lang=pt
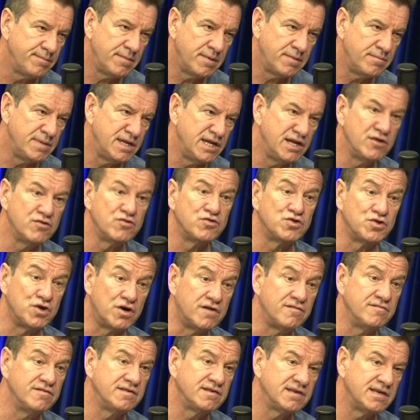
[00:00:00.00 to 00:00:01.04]
Meninos
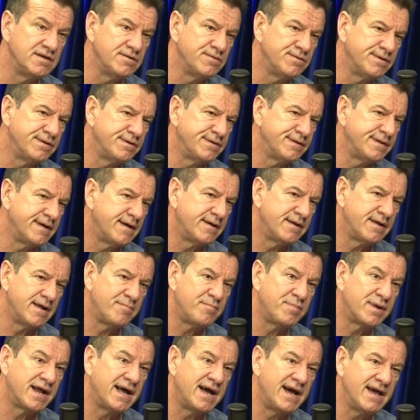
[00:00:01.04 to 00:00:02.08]
jovens que iam na, na, na,
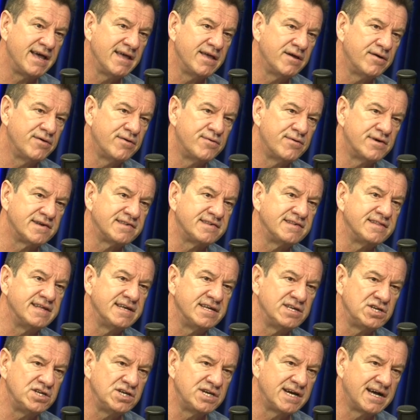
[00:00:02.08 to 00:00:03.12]
praia ou
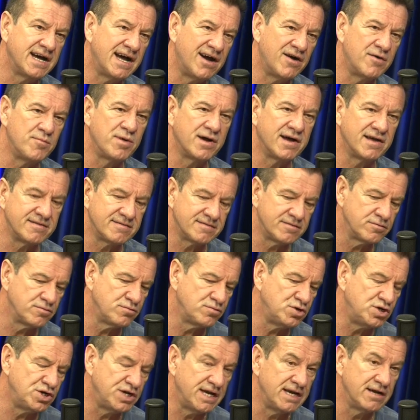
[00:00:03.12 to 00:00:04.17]
acidente de carro por causa do,
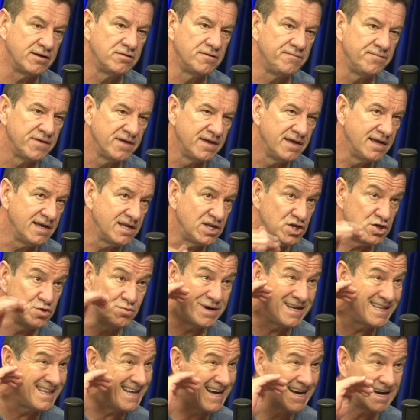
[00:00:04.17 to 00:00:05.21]
do gelo. Tinha
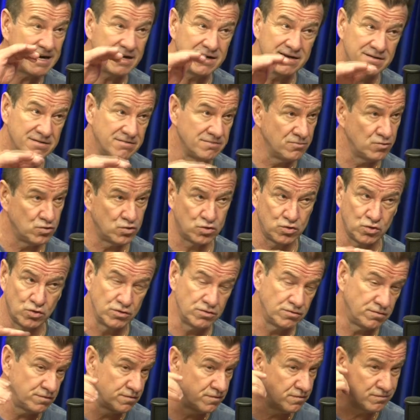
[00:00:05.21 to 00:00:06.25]
um andar,
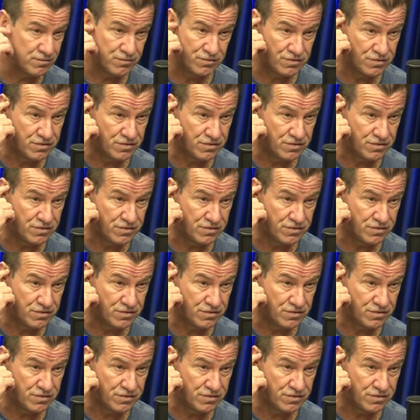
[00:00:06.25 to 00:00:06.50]
todos,